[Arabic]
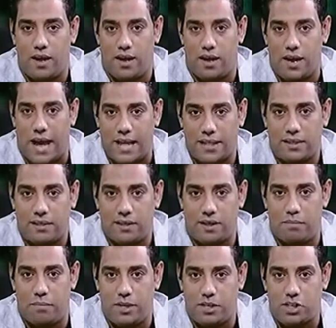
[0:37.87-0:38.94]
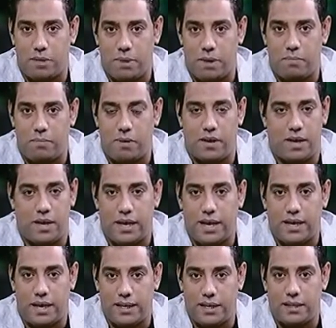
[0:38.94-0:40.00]
آه، لحد من الشباب
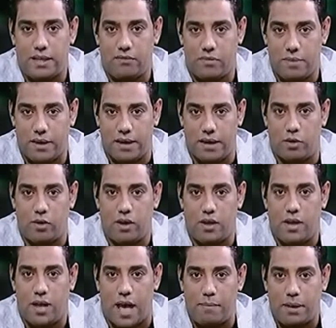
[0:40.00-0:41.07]
الناجح جدا في مجاله